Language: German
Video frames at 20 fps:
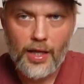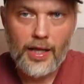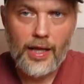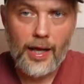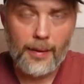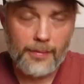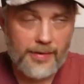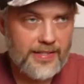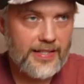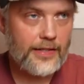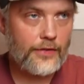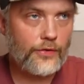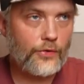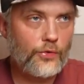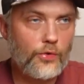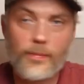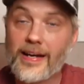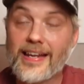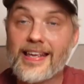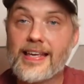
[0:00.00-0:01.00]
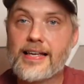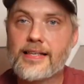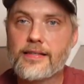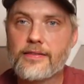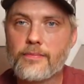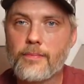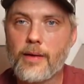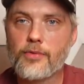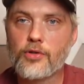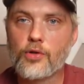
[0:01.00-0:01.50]
Aber das Set ist cool. Mein erstes
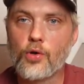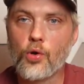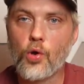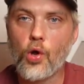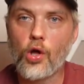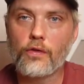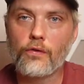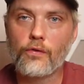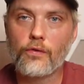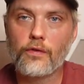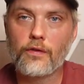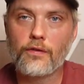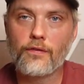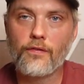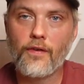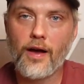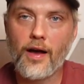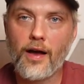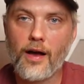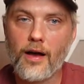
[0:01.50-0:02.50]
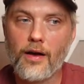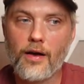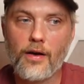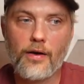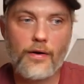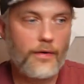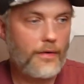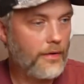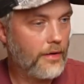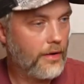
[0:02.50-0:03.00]
Mal mit Lotz und ich war
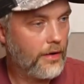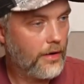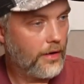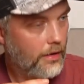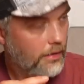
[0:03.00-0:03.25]
äh,